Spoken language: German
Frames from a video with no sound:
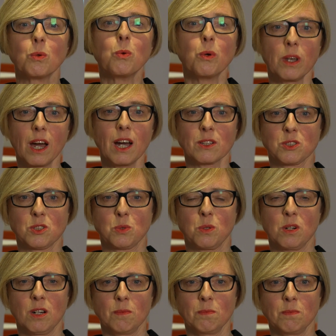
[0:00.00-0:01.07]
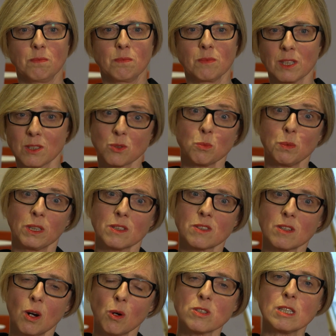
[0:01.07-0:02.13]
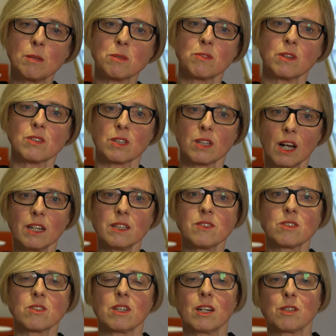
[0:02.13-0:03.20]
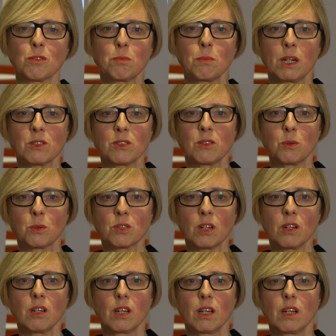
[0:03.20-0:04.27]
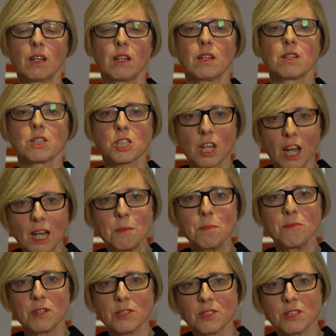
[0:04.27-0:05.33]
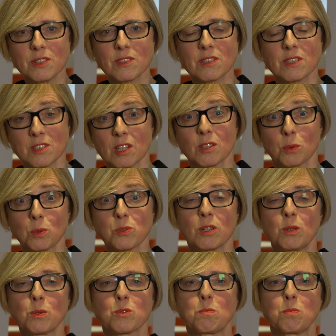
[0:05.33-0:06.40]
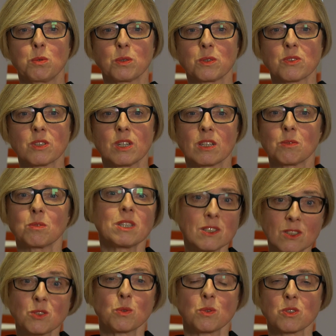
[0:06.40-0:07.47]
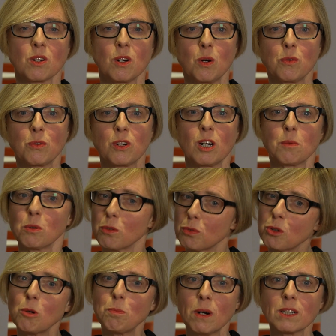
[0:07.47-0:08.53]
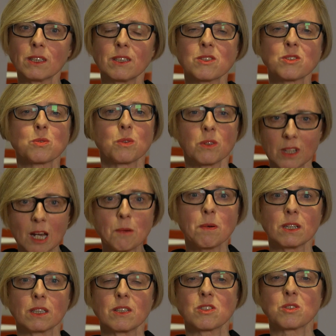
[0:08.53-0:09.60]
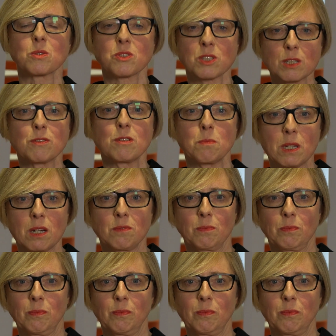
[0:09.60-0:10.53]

ohne Angst zu haben. Das ist übrigens ausnahmsweise kein Zitat von Martin Luther. Schreiben, was ist, das hat Rosa Luxemburg gesagt. Und das ist unsere Aufgabe vor Paris und nach Paris noch sehr viel mehr.